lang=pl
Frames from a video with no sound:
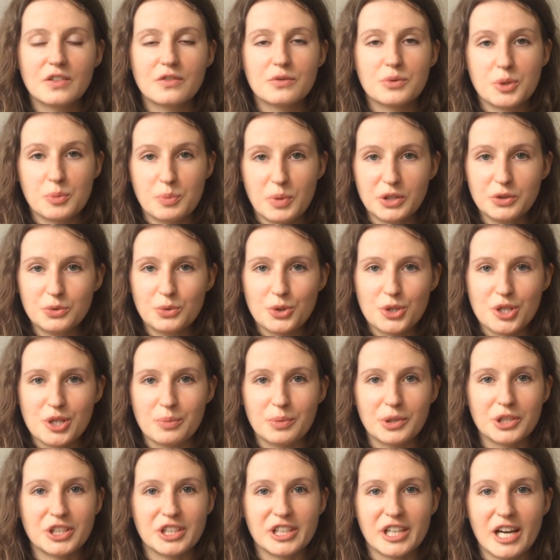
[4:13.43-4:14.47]
W przypadku
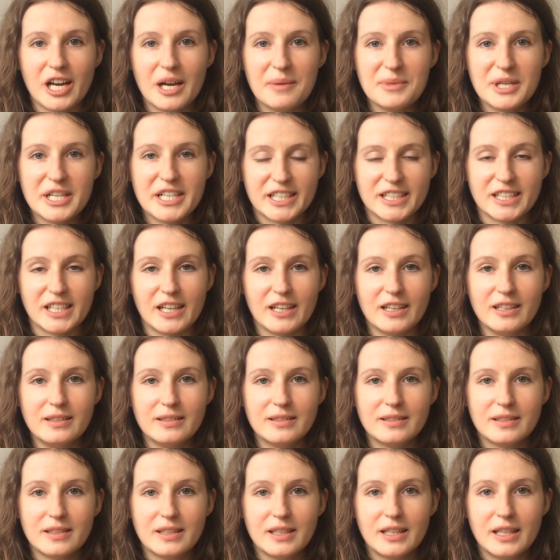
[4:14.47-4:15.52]
szczepionek mRNA
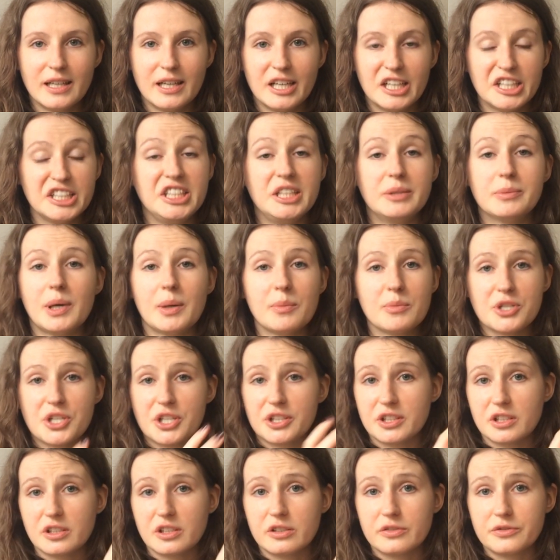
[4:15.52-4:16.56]
nie mamy
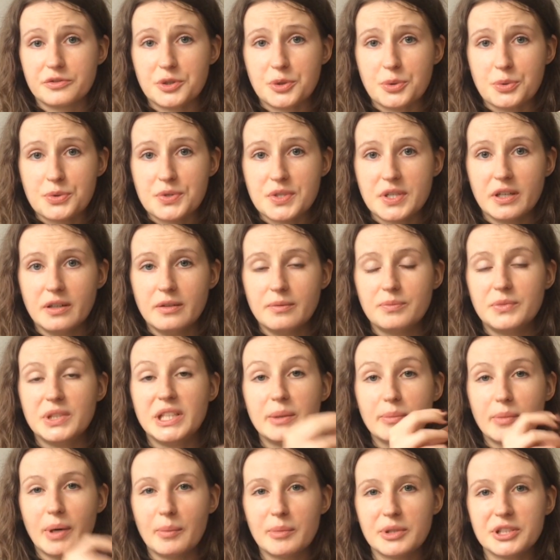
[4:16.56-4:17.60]
żadnego wirusa,
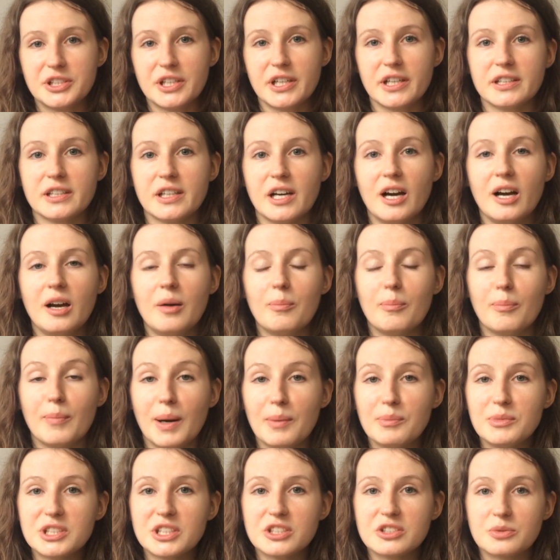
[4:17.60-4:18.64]
nie mamy DNA,
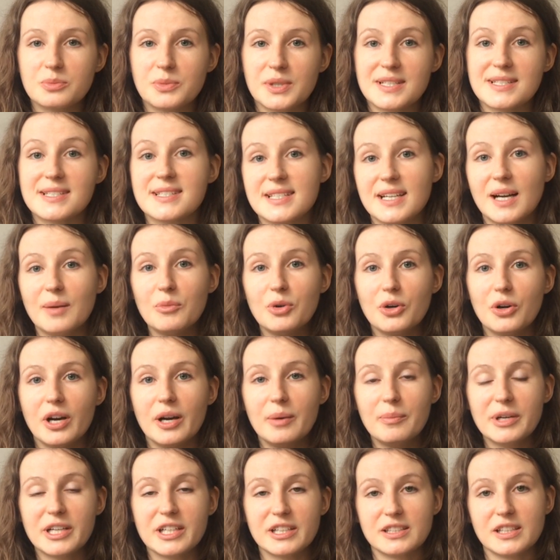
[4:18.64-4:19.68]
mamy natomiast samo
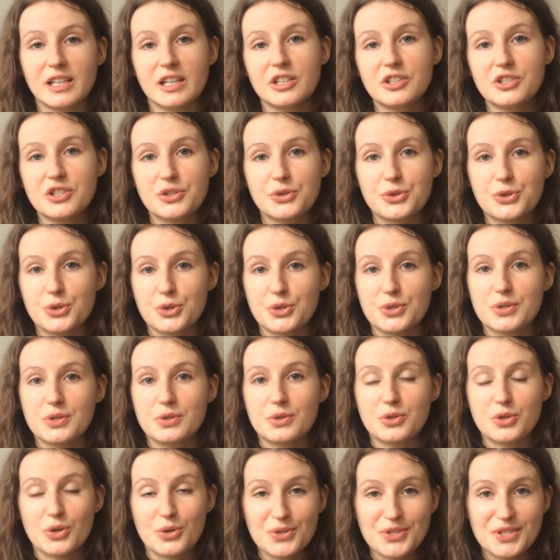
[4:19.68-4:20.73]
mRNA, czyli
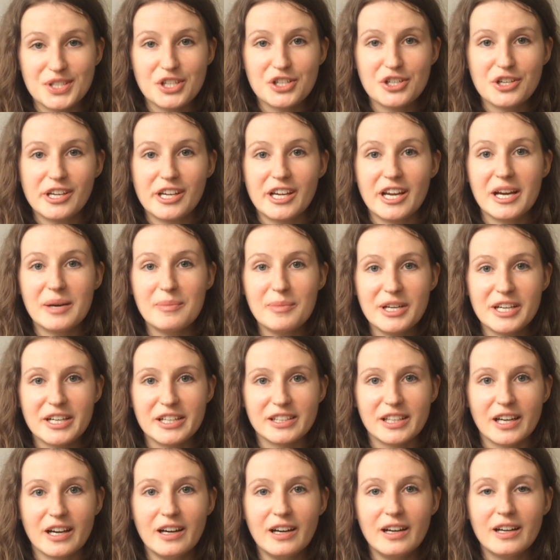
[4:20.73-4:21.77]
cząsteczki
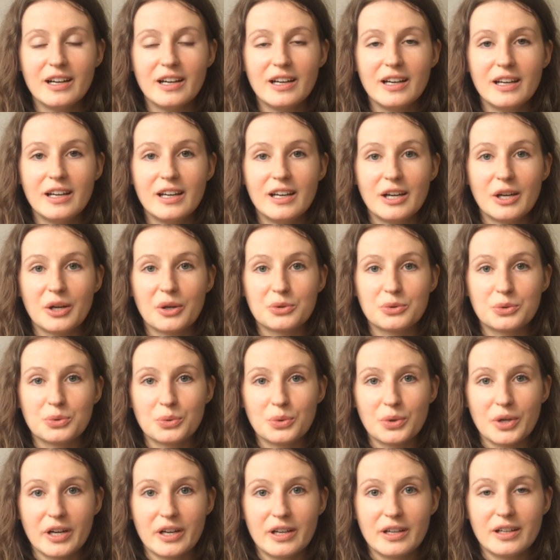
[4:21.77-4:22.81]
mRNA,
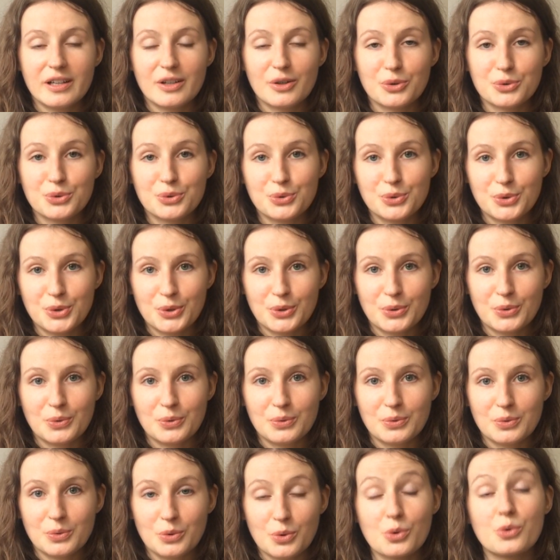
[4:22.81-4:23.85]
które kodują
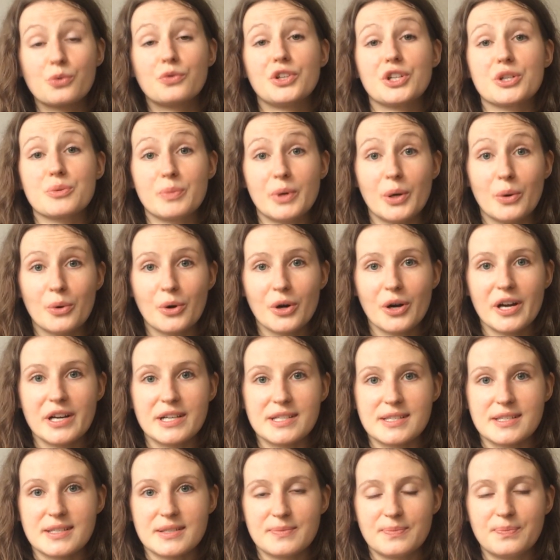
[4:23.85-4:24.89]
również białko
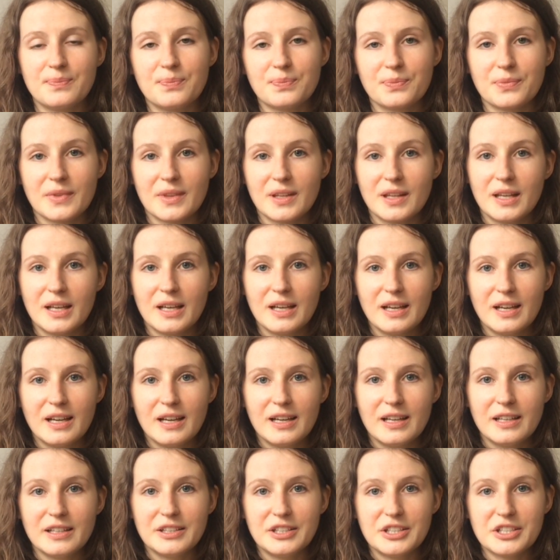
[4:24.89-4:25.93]
S.
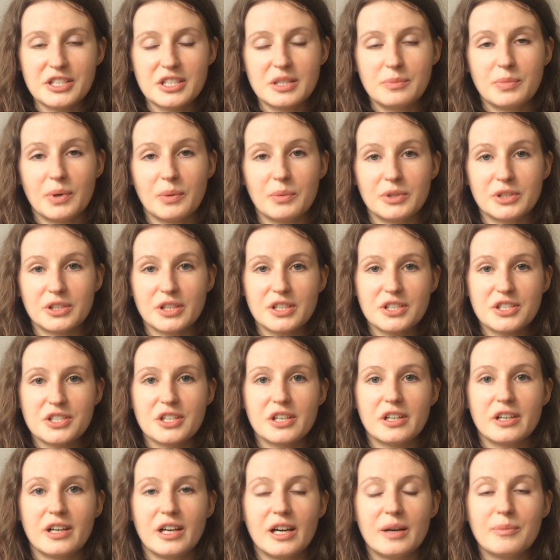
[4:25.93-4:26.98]
Jeśli
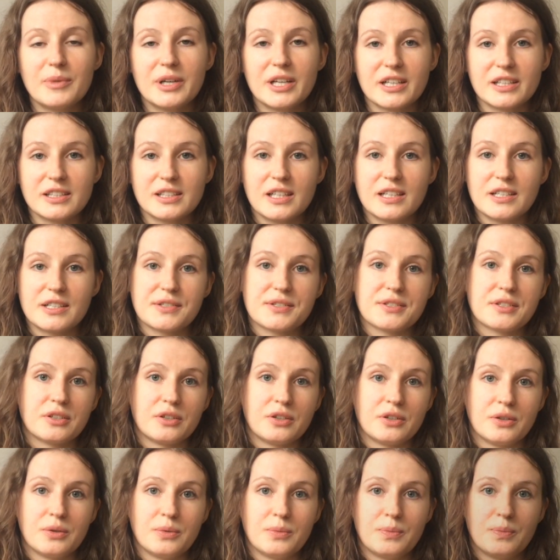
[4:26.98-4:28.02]
pamiętacie, mRNA jest
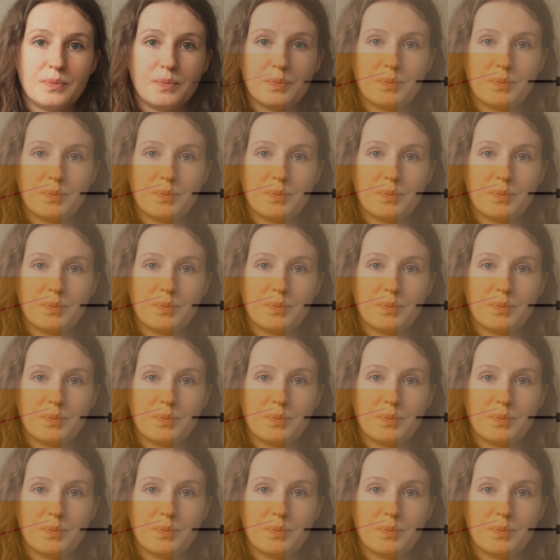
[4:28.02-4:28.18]
to